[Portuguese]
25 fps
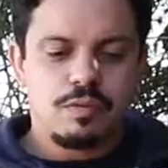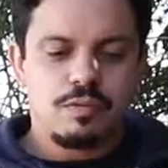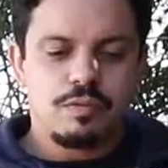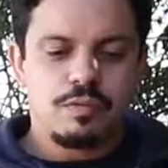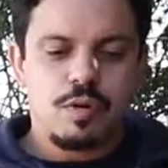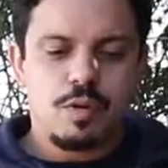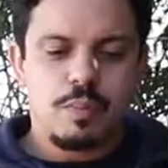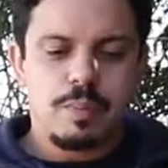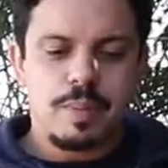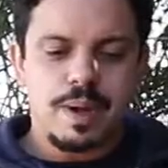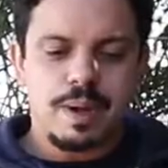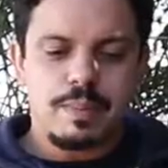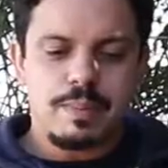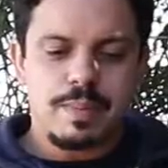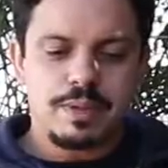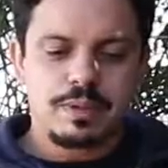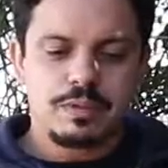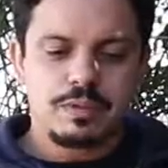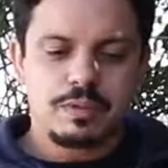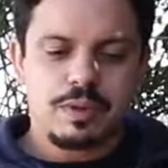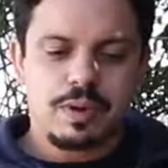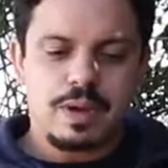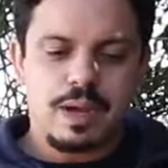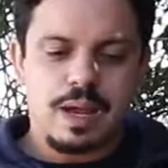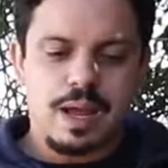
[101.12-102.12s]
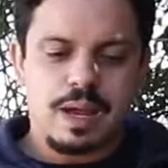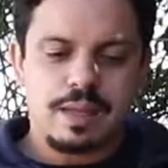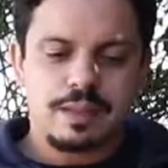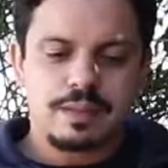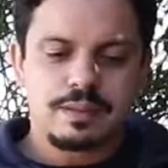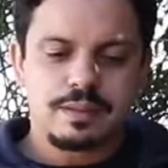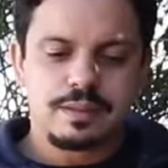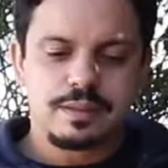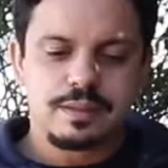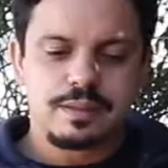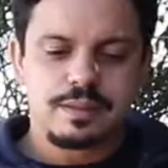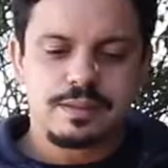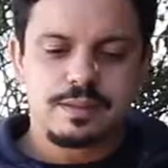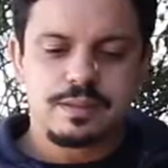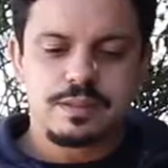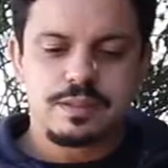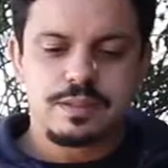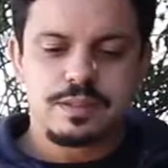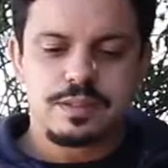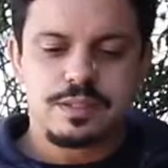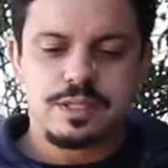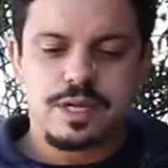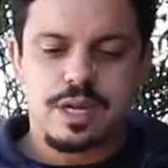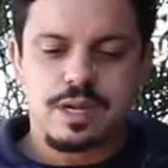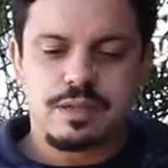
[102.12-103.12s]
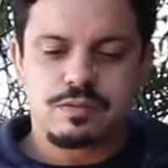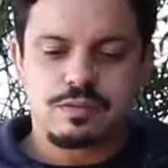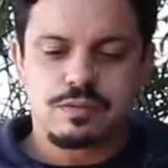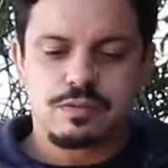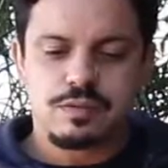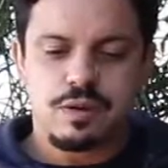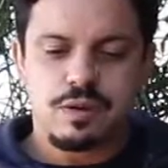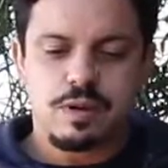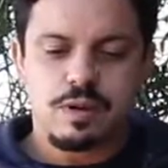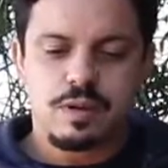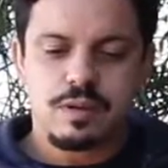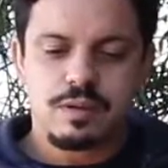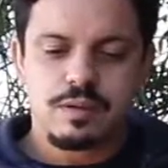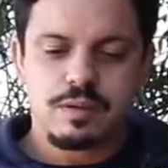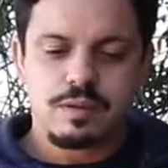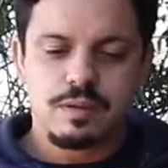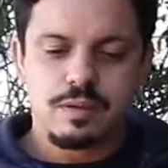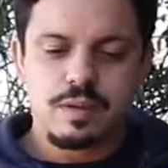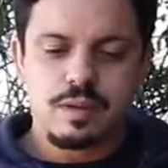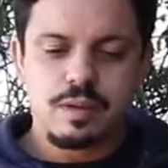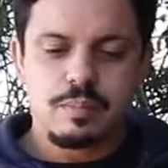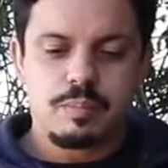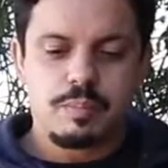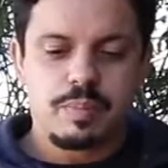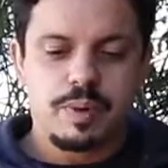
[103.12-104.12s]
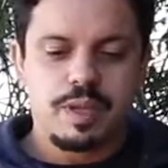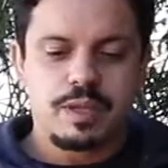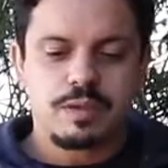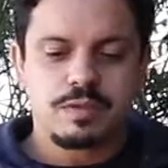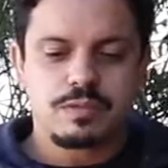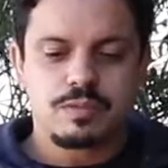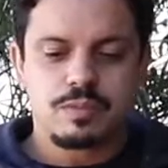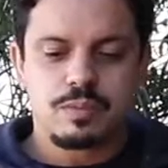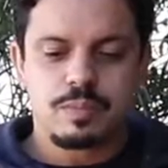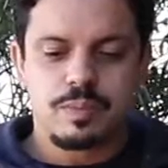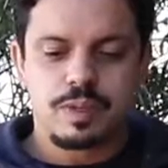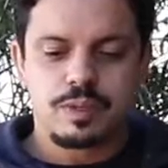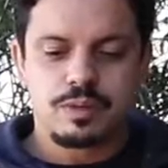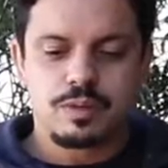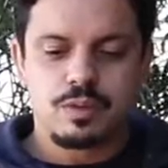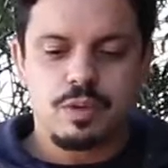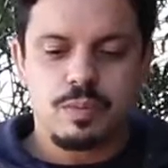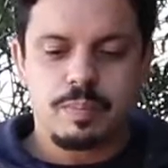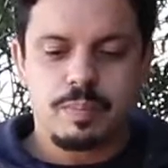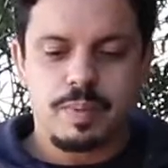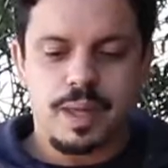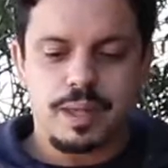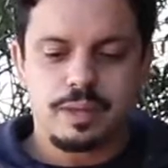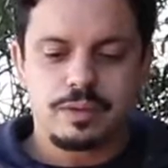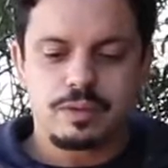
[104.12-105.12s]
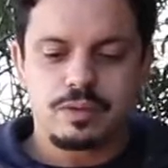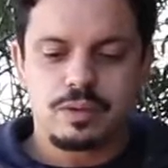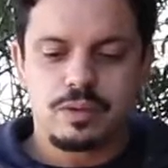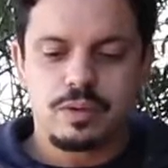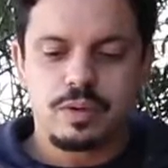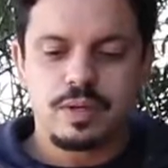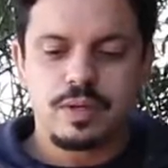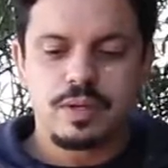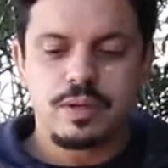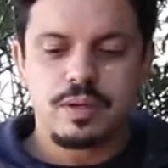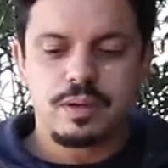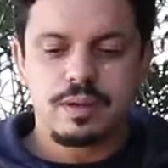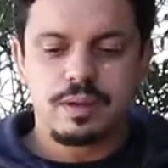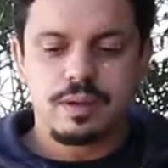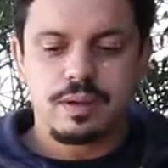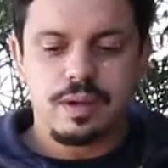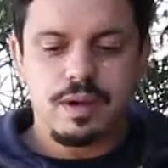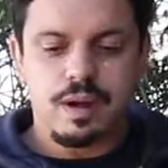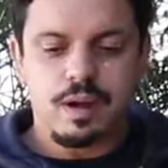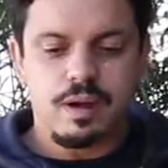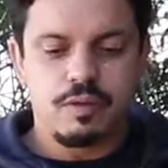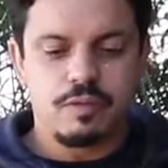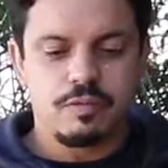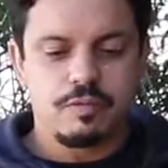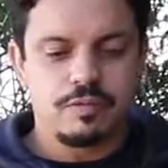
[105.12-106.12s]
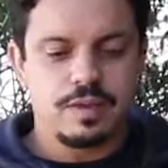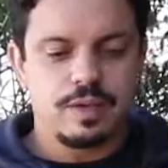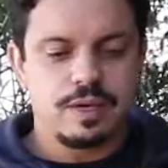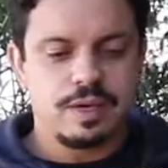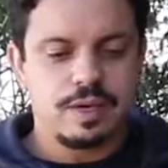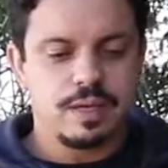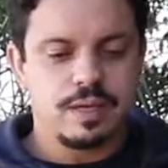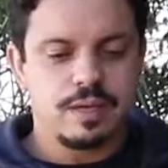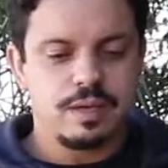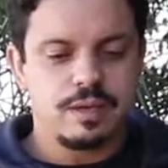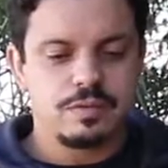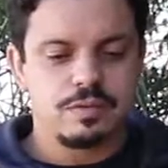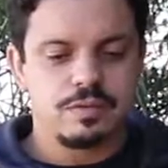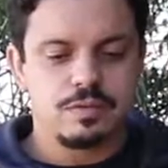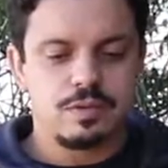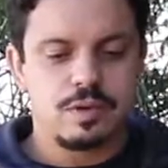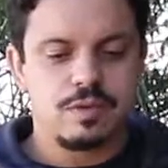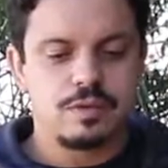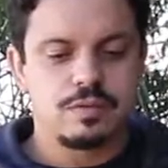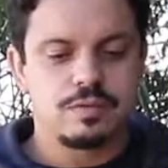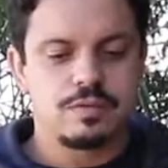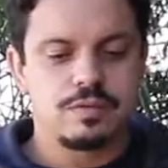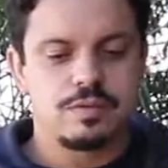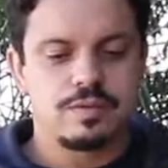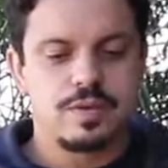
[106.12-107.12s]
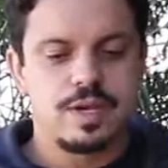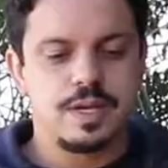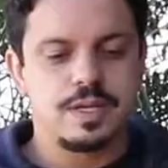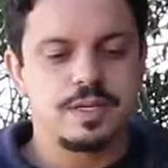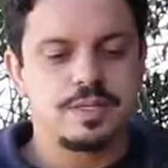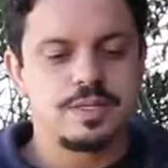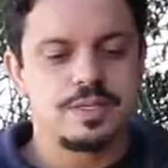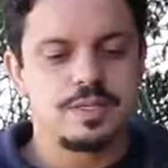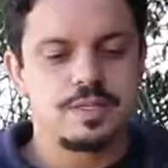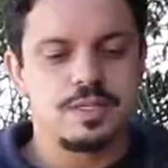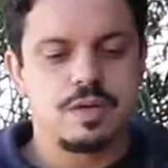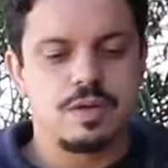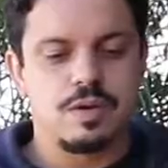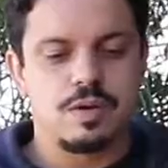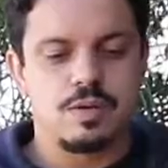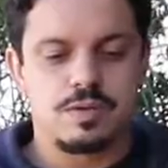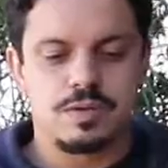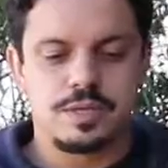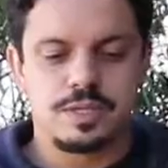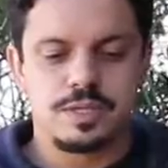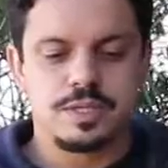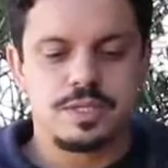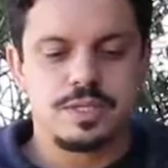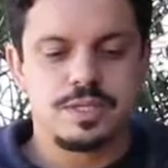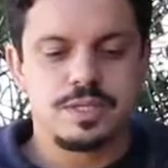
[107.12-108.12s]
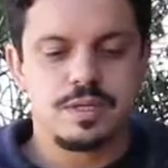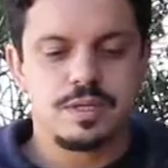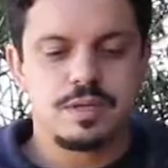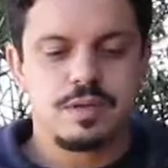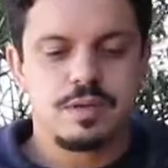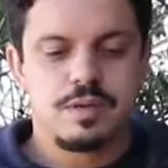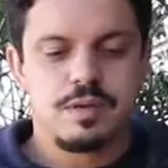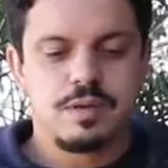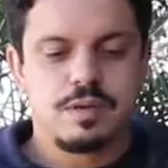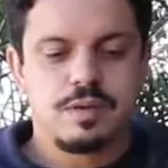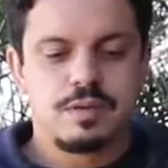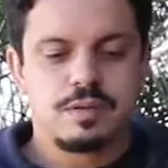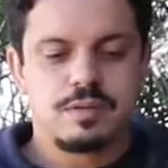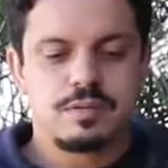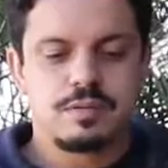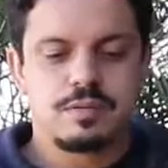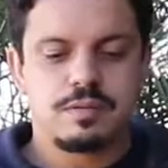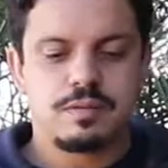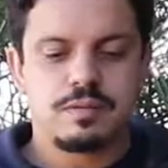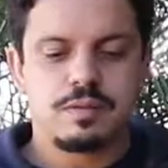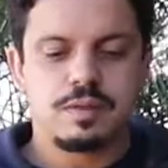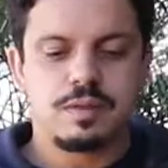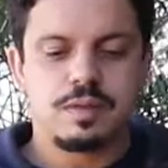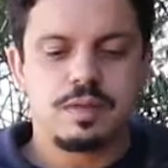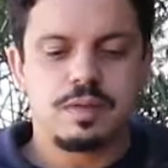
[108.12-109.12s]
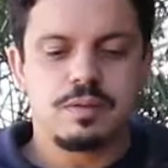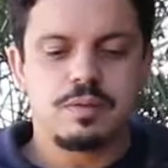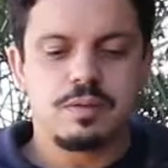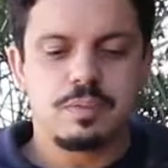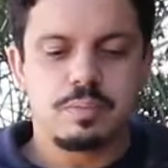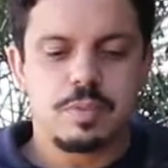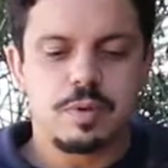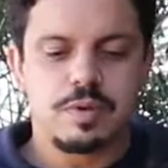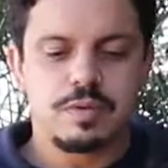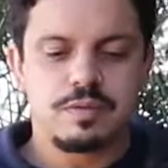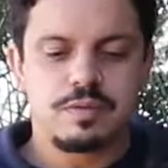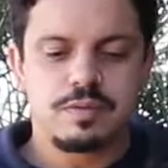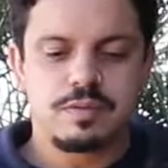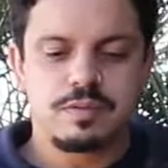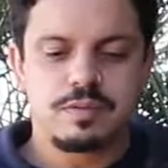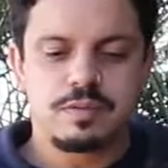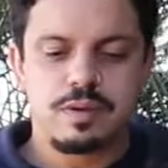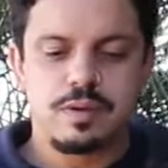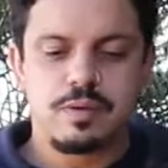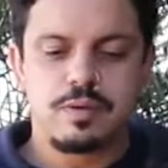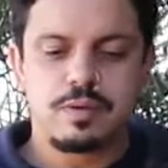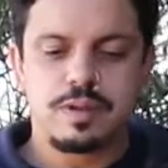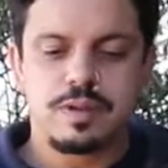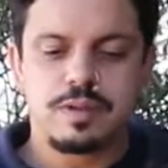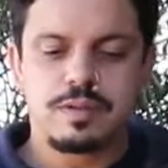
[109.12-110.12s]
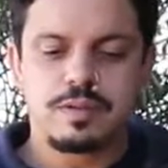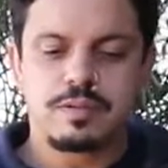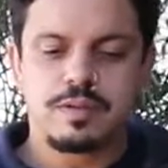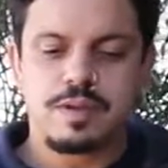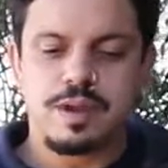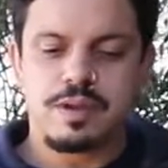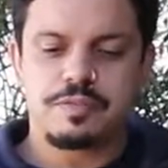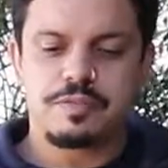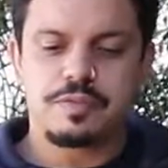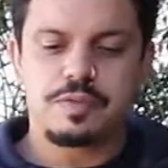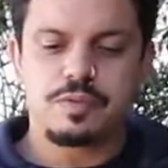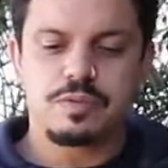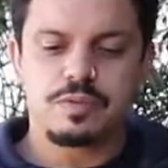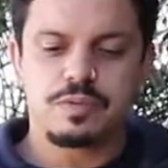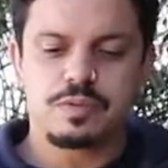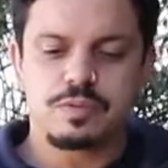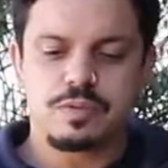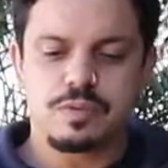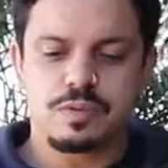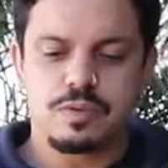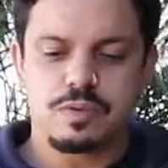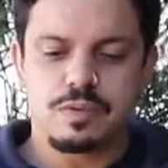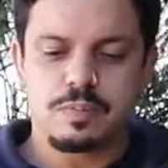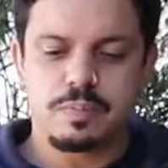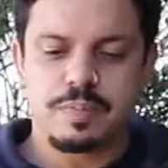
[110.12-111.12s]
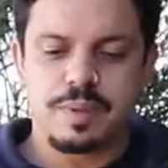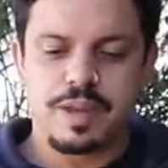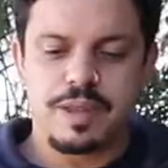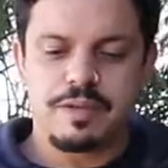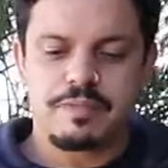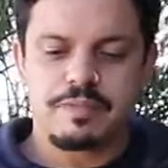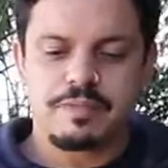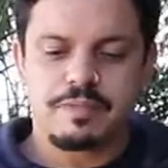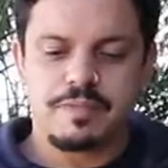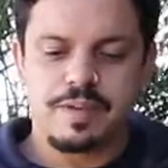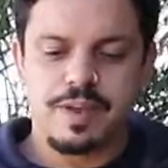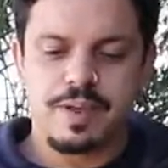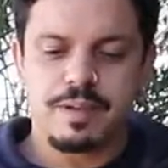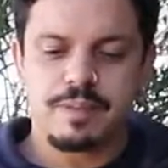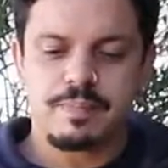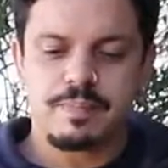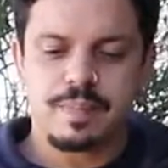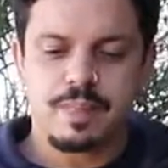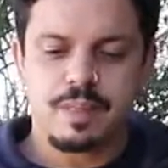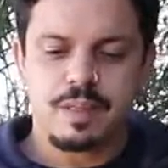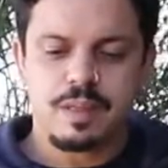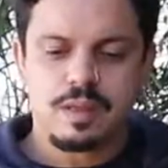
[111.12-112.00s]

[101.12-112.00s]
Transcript: Vou para a madrugada, já só, preso numa dor platônica ao ver aqueles olhos verdes de longe seguindo a procissão que desafia o sono pela fé